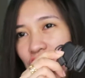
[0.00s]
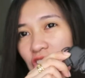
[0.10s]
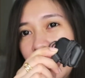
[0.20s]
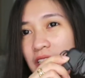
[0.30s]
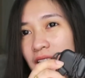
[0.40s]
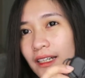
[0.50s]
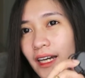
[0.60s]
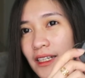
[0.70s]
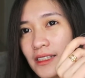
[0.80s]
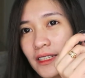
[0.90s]
chain niya,
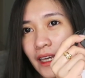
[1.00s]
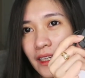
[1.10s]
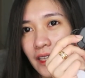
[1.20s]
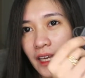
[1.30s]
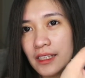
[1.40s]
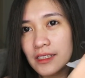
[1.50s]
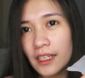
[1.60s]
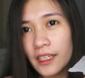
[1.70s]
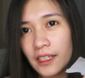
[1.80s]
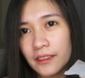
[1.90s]
guys, sa necklace.
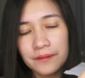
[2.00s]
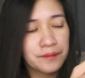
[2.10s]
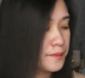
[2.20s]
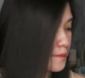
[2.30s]
Ayan.